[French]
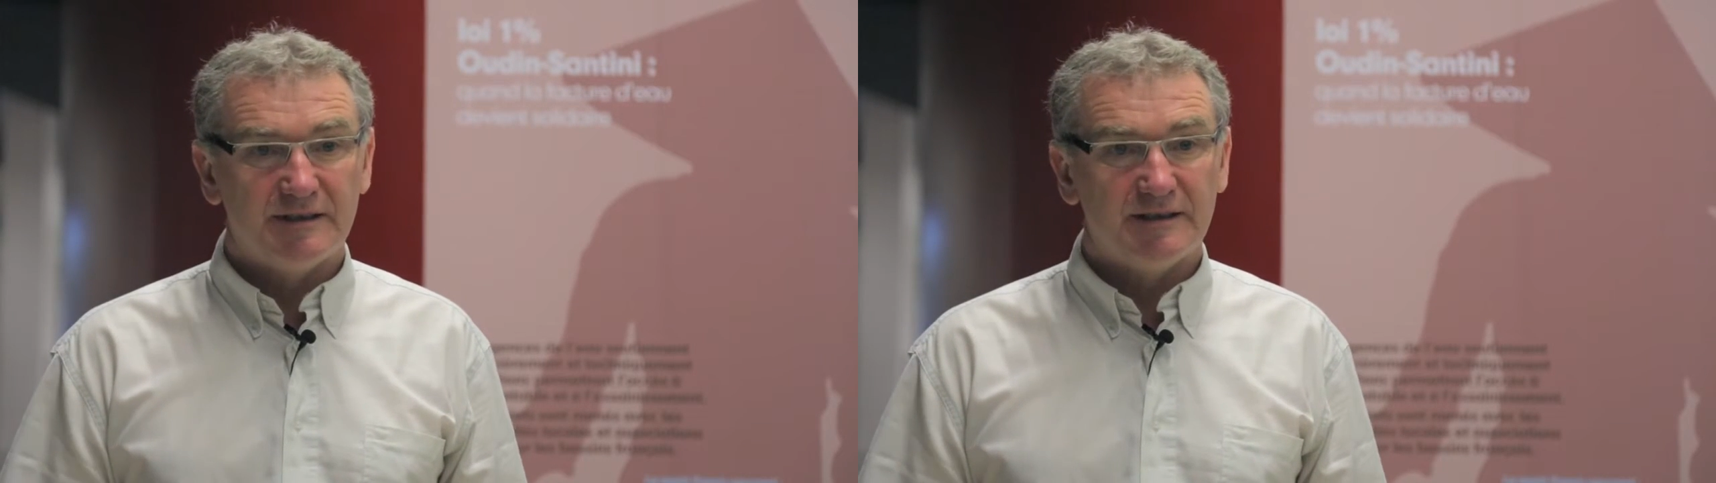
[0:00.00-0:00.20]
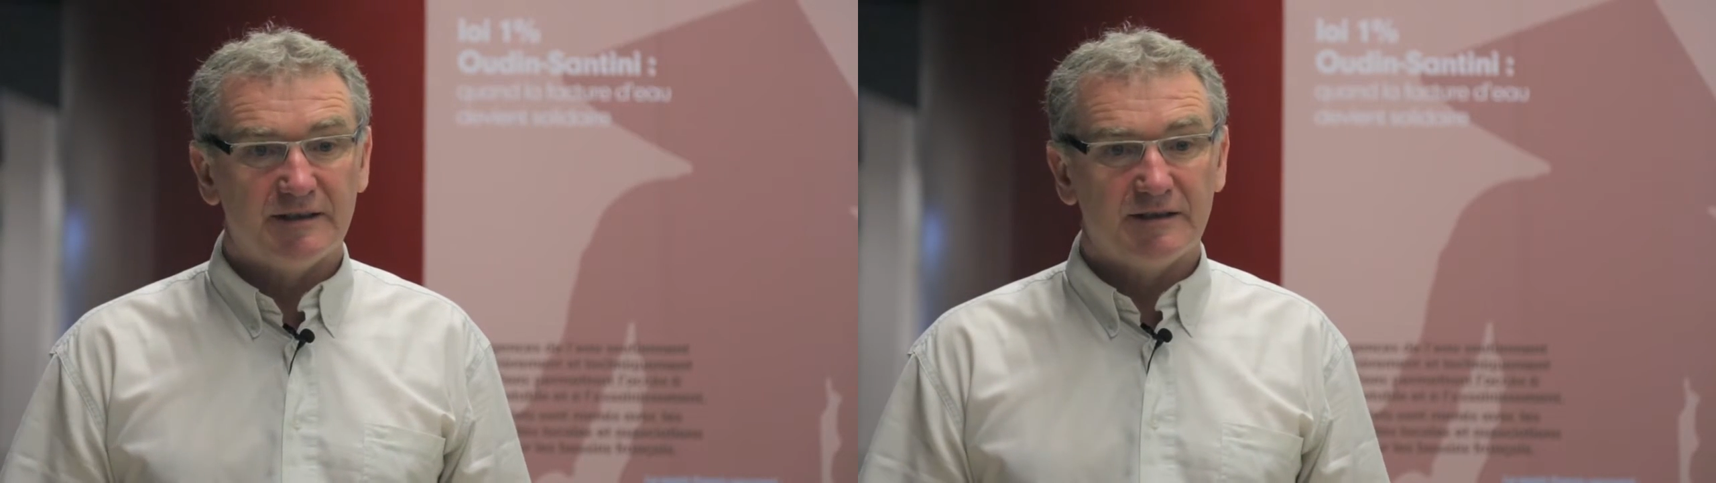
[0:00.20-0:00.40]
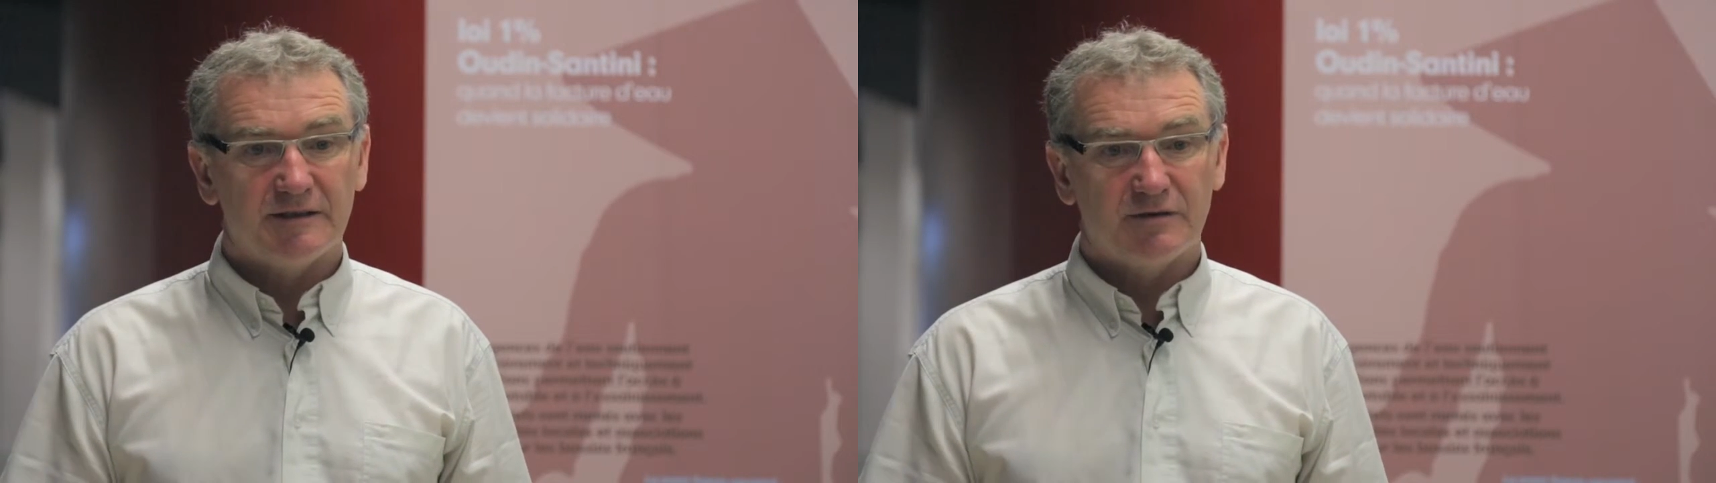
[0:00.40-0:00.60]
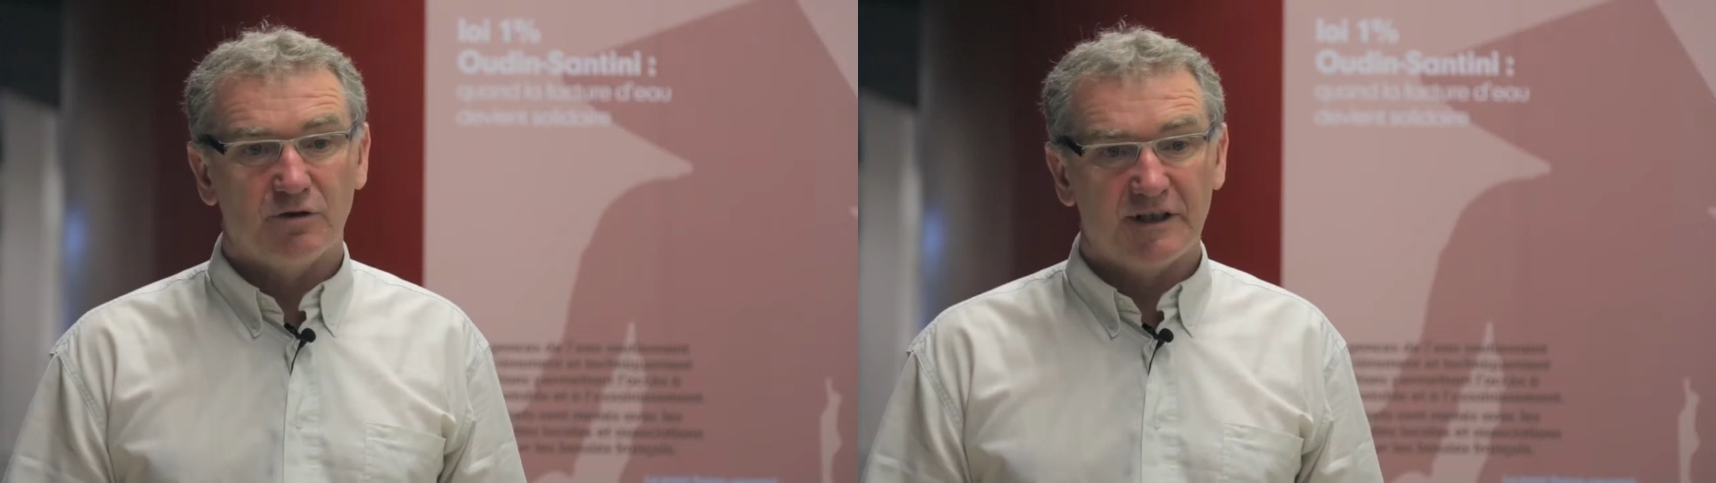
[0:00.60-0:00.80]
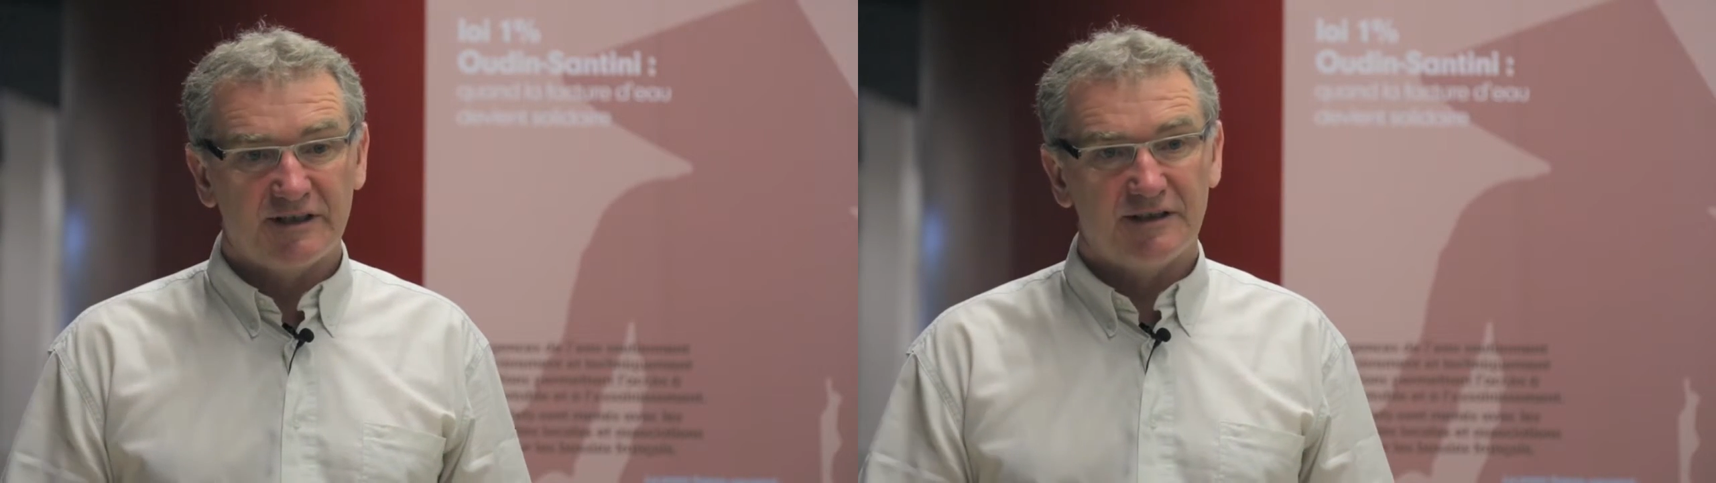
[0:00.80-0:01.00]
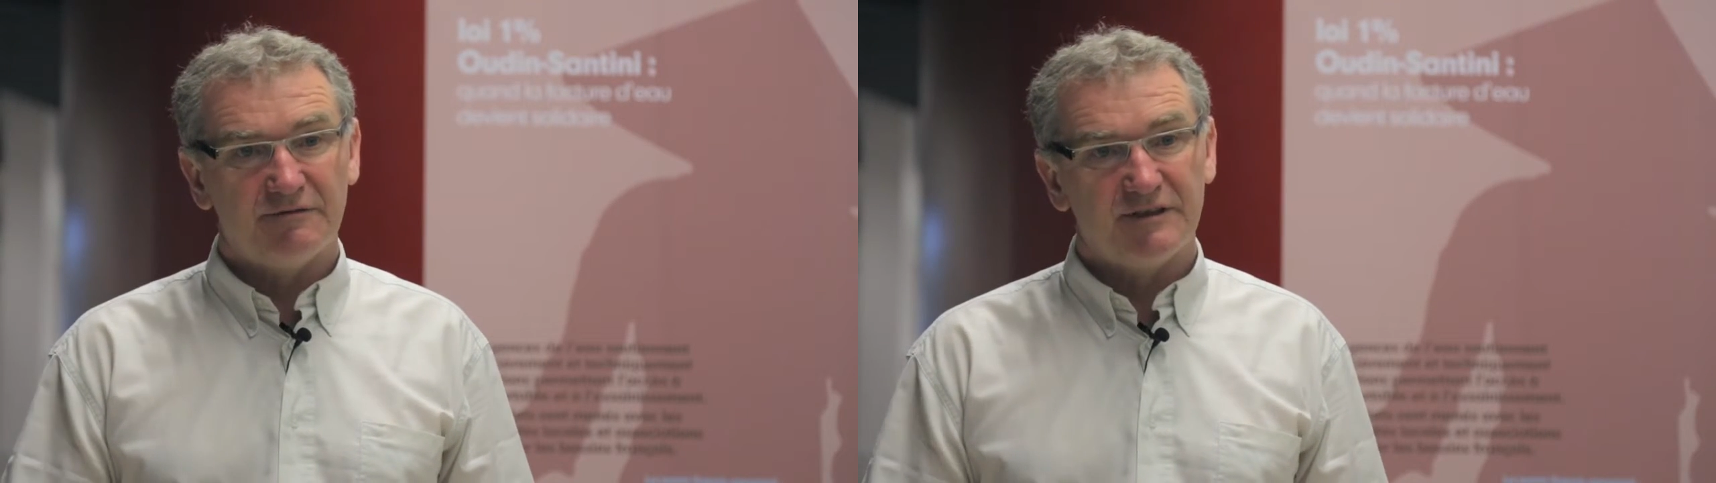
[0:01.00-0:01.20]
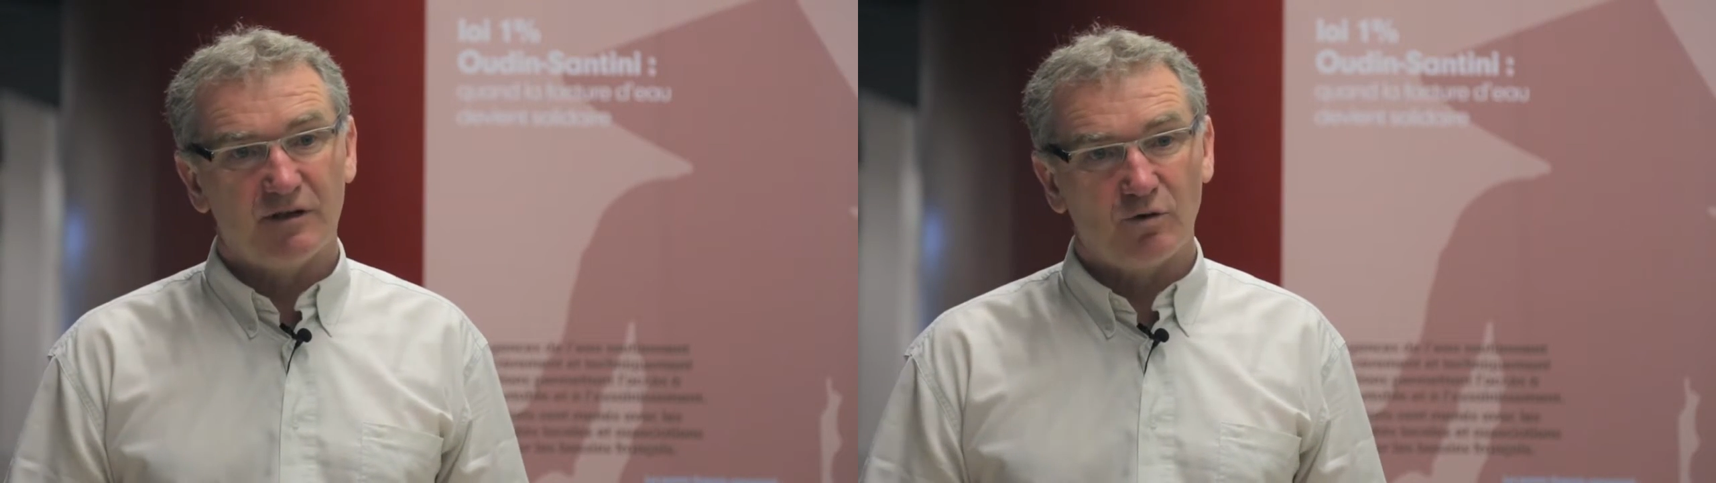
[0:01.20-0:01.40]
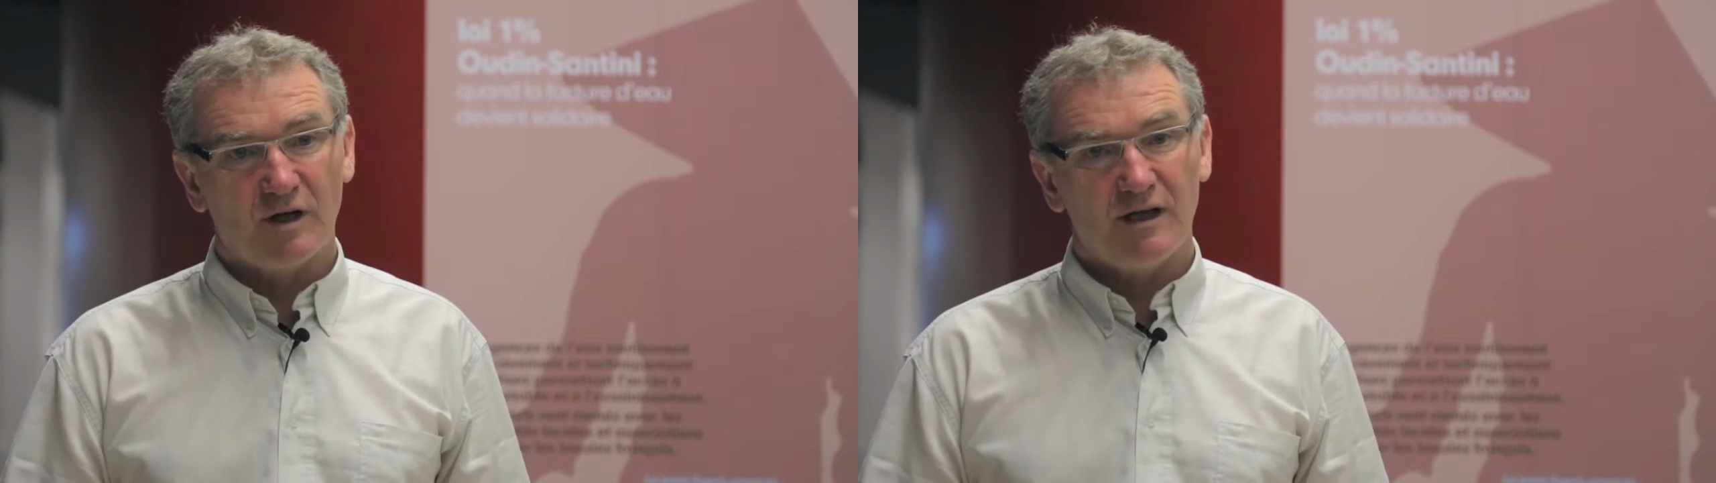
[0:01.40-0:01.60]
des
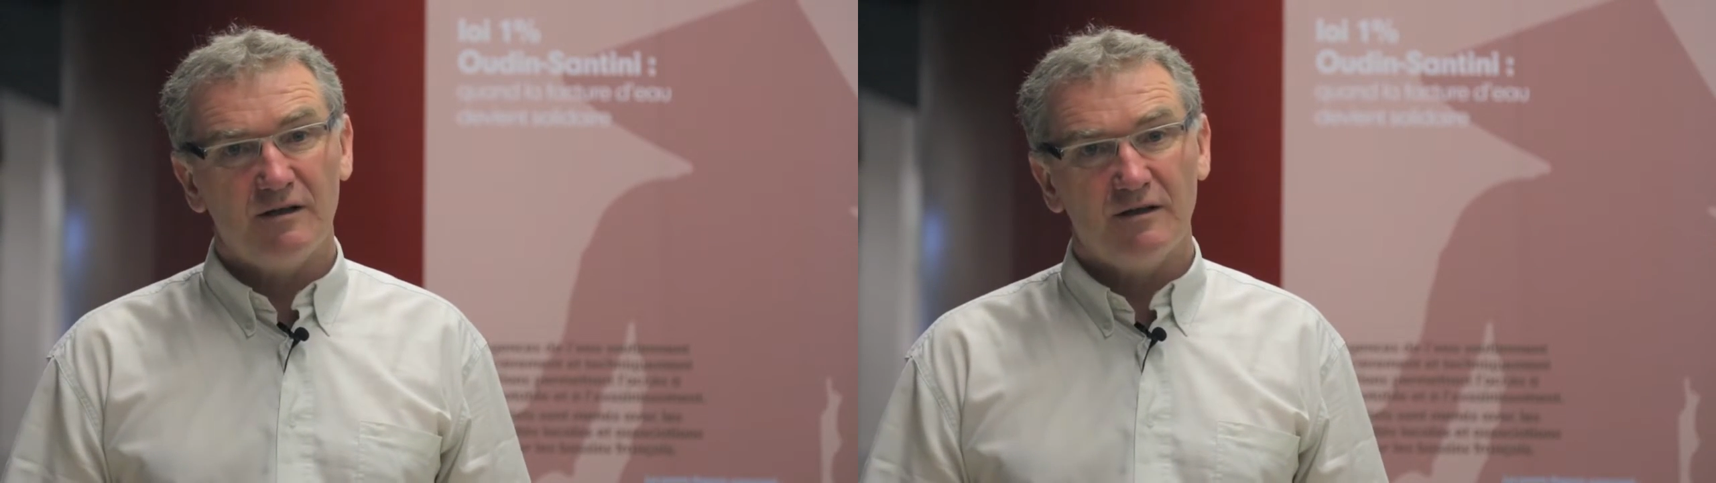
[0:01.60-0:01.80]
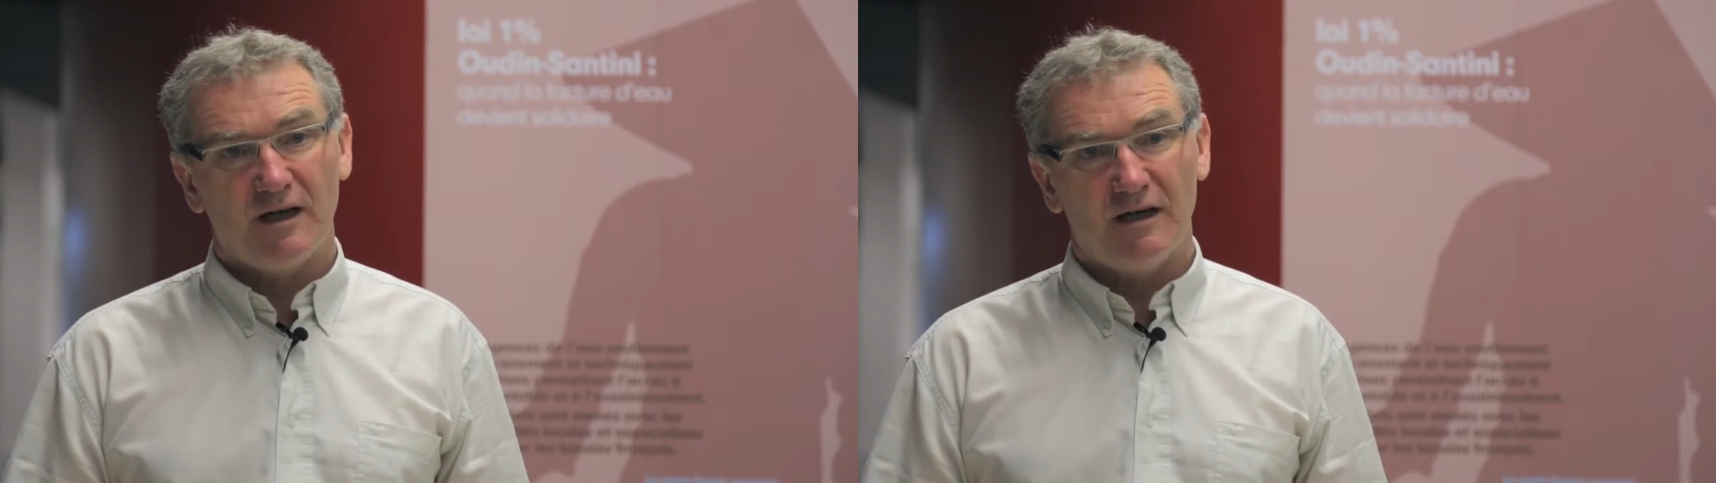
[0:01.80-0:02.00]
collectivités locales,